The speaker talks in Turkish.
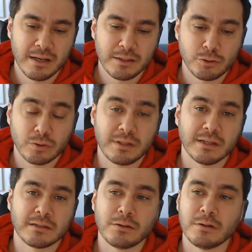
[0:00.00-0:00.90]
çok iyi
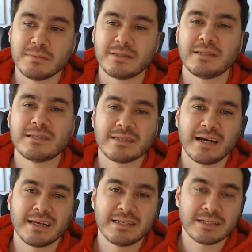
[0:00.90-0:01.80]
hatırlıyorum. İstatistikler
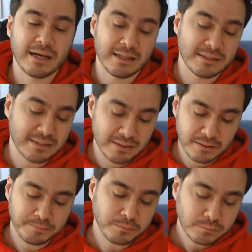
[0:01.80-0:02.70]
geç geldiği için
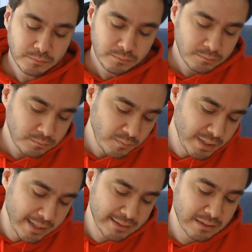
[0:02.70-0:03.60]

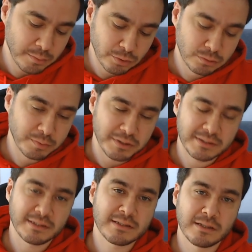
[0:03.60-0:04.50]
her sabah oturup o
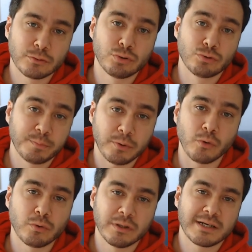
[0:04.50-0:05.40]
istatistikleri tutup
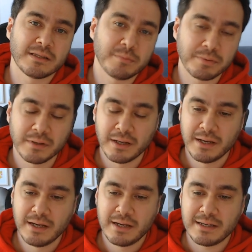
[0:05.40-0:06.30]
okula gidip
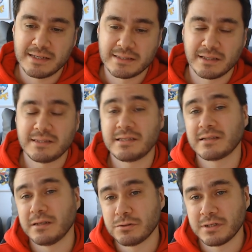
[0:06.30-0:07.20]

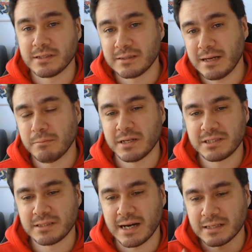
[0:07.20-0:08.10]
istatistikler üzerinden
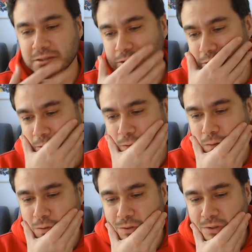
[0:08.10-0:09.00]
maçı tartışıyorduk,
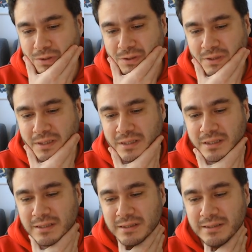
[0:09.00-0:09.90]
konuşuyorduk.
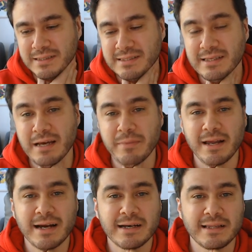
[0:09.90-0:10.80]
Ee, izleyemeyen
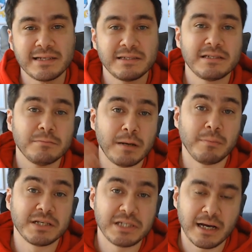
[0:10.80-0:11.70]
arkadaşlar için ben
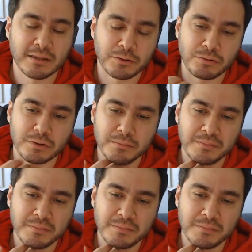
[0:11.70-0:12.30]
maçı anlatıyordum.